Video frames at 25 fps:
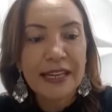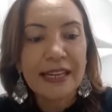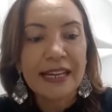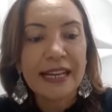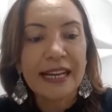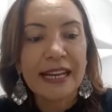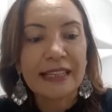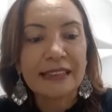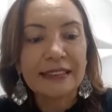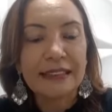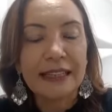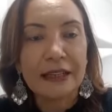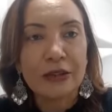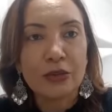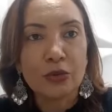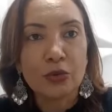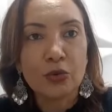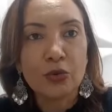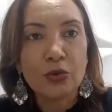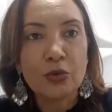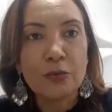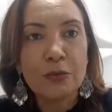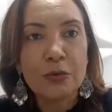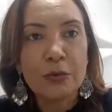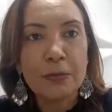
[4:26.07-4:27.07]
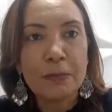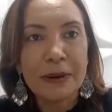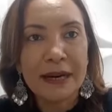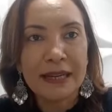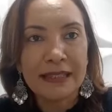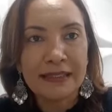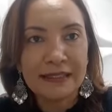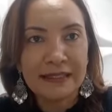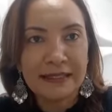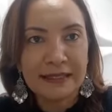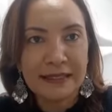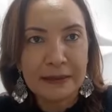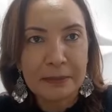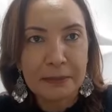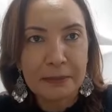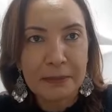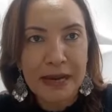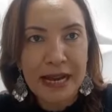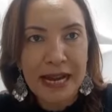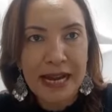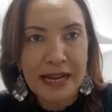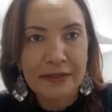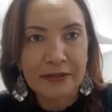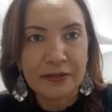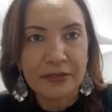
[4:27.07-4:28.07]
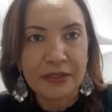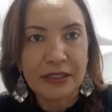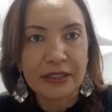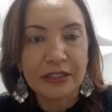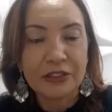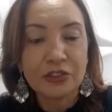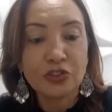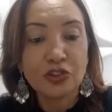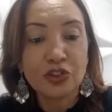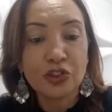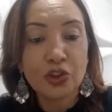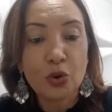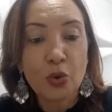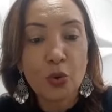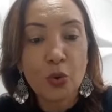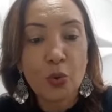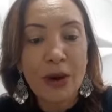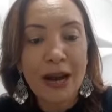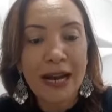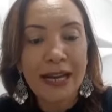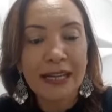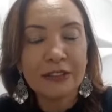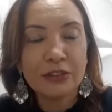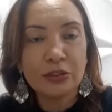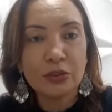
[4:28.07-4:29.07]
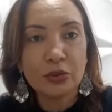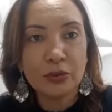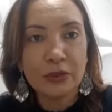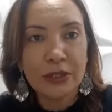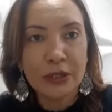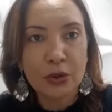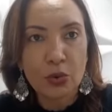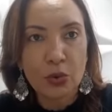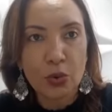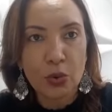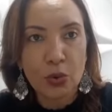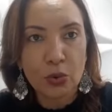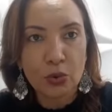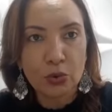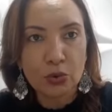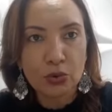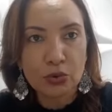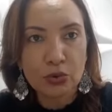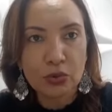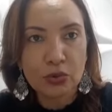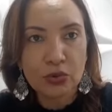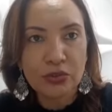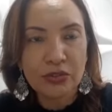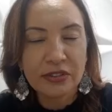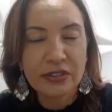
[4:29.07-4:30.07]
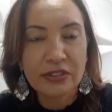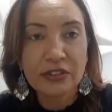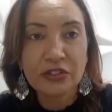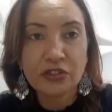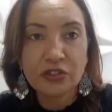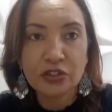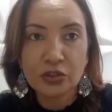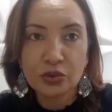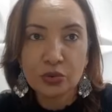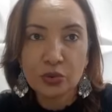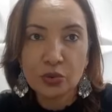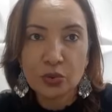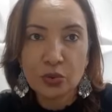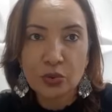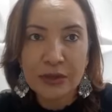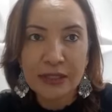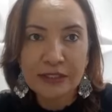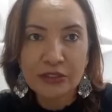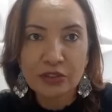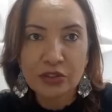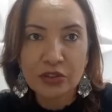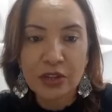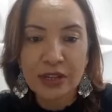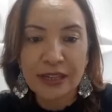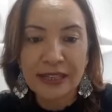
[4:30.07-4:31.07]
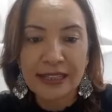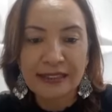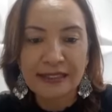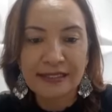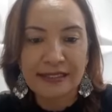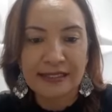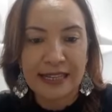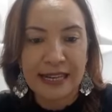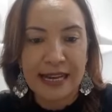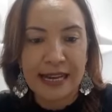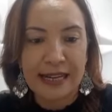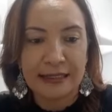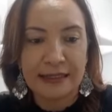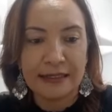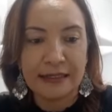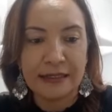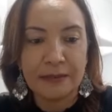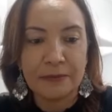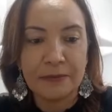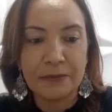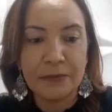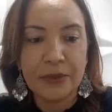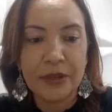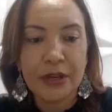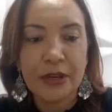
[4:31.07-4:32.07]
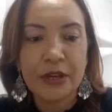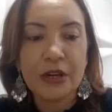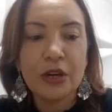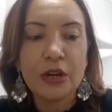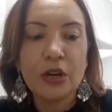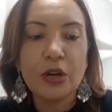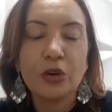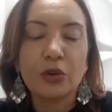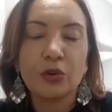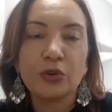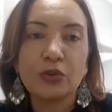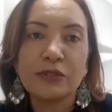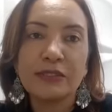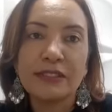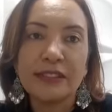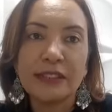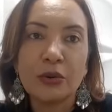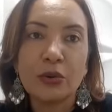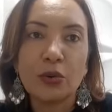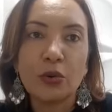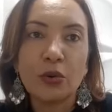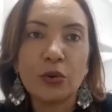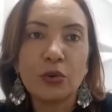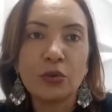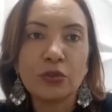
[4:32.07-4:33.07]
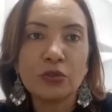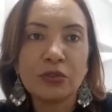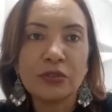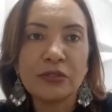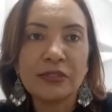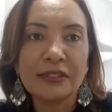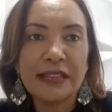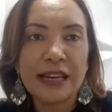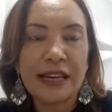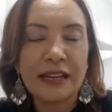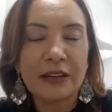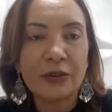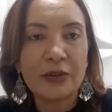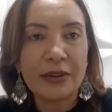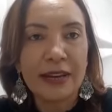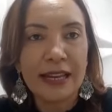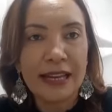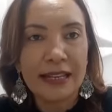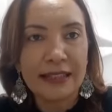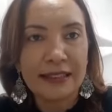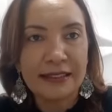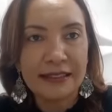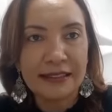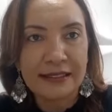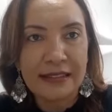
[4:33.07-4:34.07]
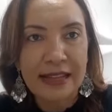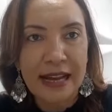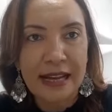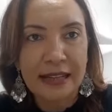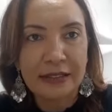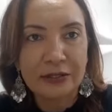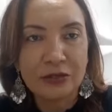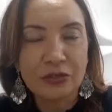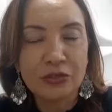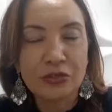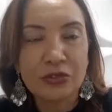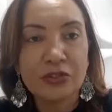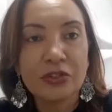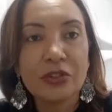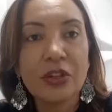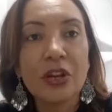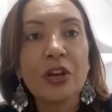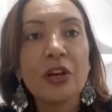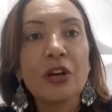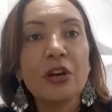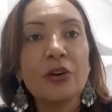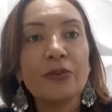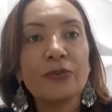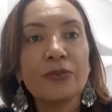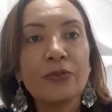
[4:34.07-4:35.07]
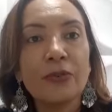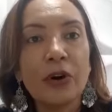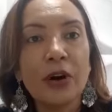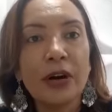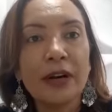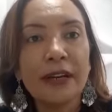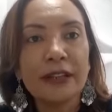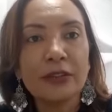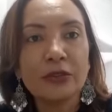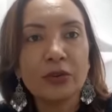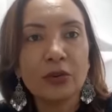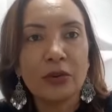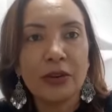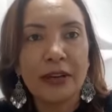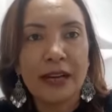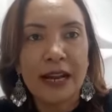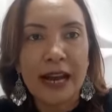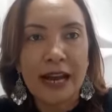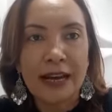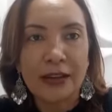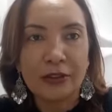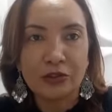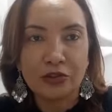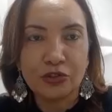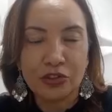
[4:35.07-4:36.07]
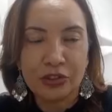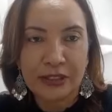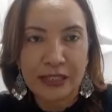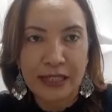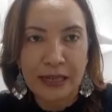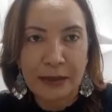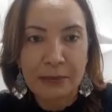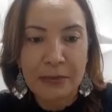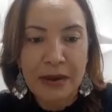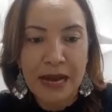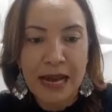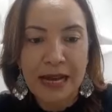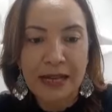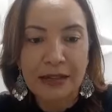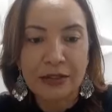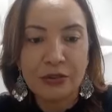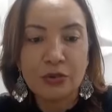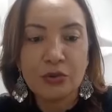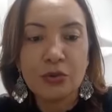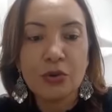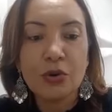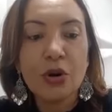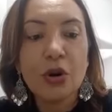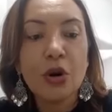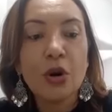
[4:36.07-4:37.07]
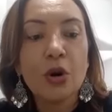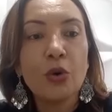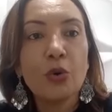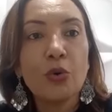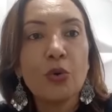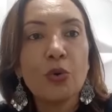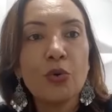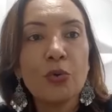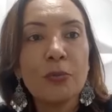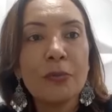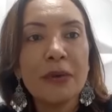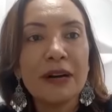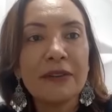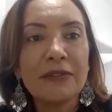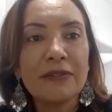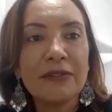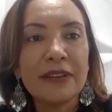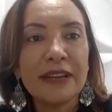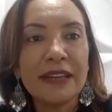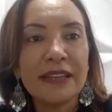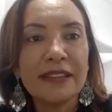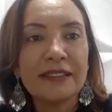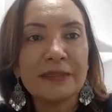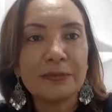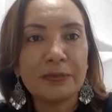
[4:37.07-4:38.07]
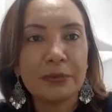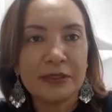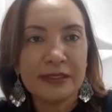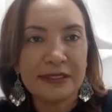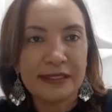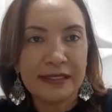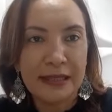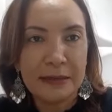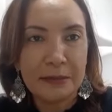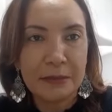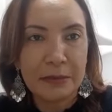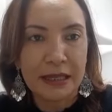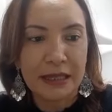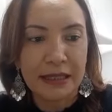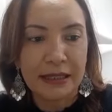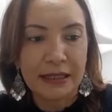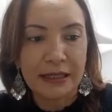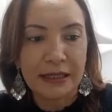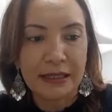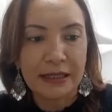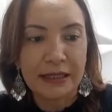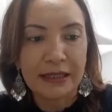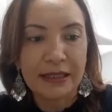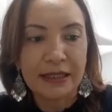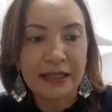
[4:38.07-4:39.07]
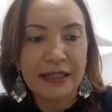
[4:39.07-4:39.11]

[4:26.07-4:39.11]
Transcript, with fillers: Cada grupo participava de quatro encontros de duas horas cada. Os encontros eram realizados fora do horário de trabalho, uma vez por semana.